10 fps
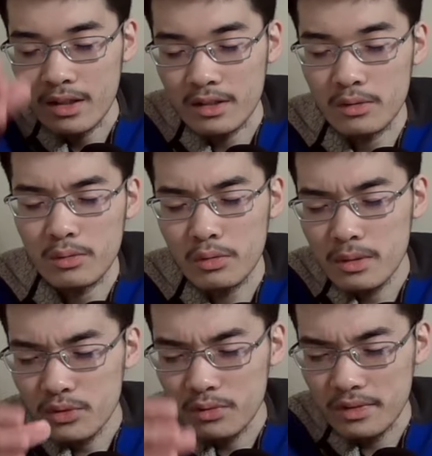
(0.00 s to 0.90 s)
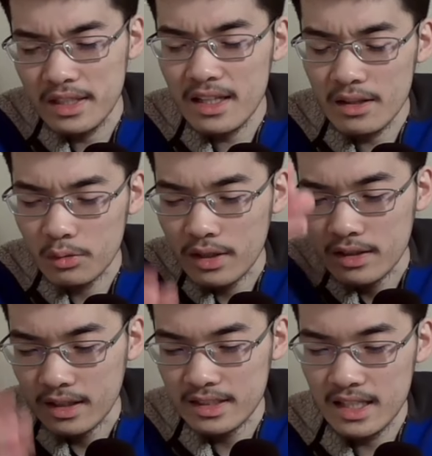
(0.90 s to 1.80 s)
んかどこにもその理念とか
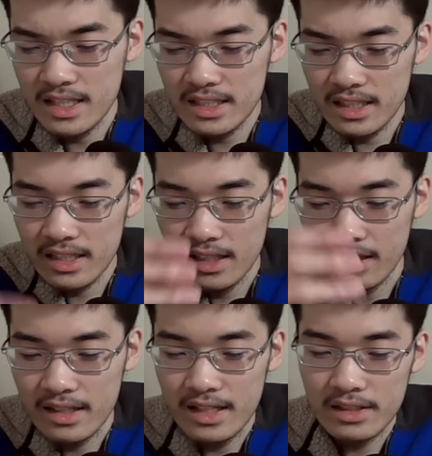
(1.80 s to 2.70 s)
なんか政治的な